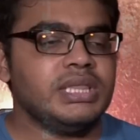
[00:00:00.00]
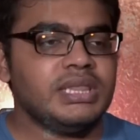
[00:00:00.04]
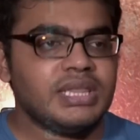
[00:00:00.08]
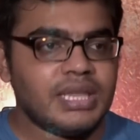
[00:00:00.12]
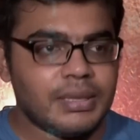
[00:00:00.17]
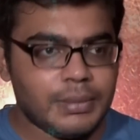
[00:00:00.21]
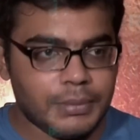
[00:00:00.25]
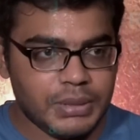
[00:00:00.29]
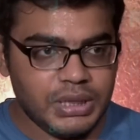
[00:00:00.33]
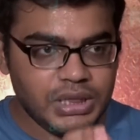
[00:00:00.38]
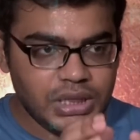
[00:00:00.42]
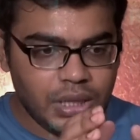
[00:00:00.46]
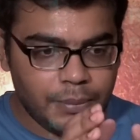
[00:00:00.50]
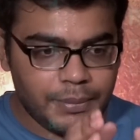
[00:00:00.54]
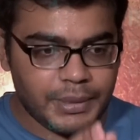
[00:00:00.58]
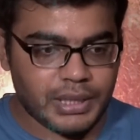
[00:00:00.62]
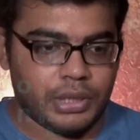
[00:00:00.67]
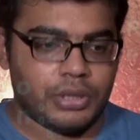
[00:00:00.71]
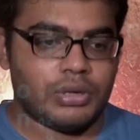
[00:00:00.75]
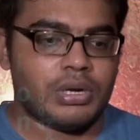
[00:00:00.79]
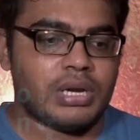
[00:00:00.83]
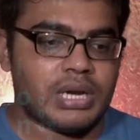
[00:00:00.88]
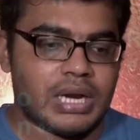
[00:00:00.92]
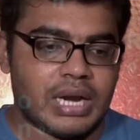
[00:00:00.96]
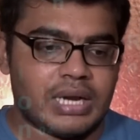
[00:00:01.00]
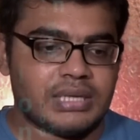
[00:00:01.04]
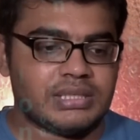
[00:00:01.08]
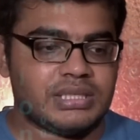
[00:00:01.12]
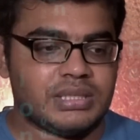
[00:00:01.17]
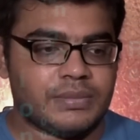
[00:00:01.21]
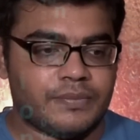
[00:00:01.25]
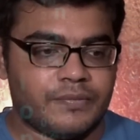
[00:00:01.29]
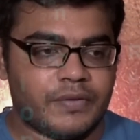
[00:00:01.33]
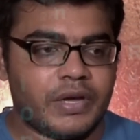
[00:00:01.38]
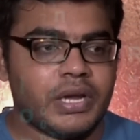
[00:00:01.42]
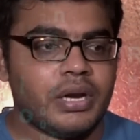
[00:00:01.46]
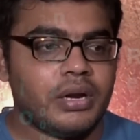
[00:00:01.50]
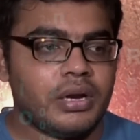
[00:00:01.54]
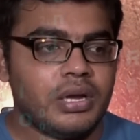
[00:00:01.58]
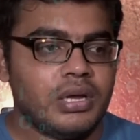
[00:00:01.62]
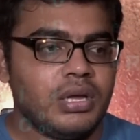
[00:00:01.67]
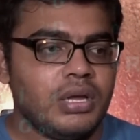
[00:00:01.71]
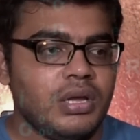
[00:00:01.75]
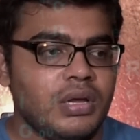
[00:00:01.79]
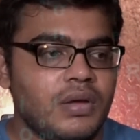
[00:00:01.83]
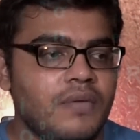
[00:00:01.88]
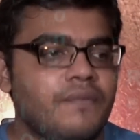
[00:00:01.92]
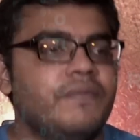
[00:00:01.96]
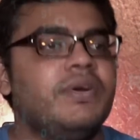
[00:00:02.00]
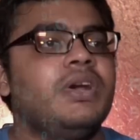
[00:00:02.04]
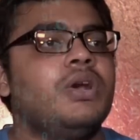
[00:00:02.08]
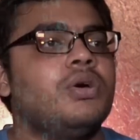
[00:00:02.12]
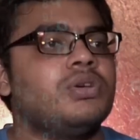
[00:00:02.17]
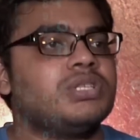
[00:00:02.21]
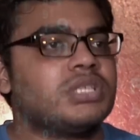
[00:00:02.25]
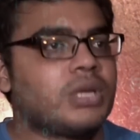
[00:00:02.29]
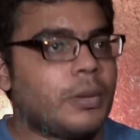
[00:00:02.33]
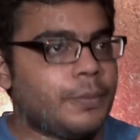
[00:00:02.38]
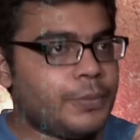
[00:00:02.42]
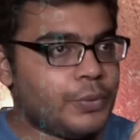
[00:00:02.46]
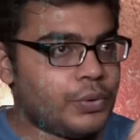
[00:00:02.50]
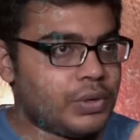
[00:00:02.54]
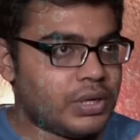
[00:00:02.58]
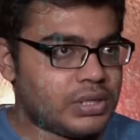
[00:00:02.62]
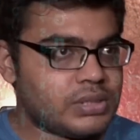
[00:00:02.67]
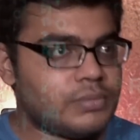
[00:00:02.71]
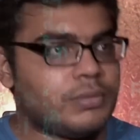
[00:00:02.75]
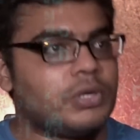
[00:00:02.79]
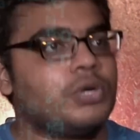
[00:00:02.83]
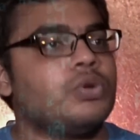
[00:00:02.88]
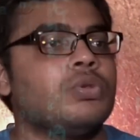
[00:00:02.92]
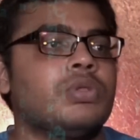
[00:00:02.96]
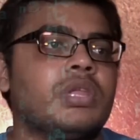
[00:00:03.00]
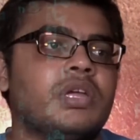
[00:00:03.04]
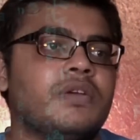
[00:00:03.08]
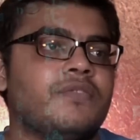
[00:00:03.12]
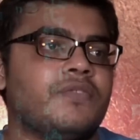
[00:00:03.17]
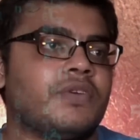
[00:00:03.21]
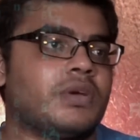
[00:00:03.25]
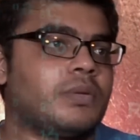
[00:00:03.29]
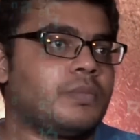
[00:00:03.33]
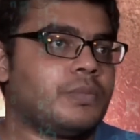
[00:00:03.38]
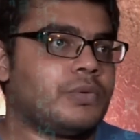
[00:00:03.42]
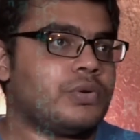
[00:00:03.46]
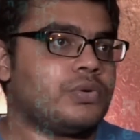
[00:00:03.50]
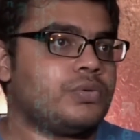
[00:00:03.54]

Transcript: இந்த இந்த பர்டிகுலர் ரேன்சம்வேர் விண்டோஸ் கம்ப்யூட்டர்ஸை மட்டும்தான் இன்ஃபெக்ட்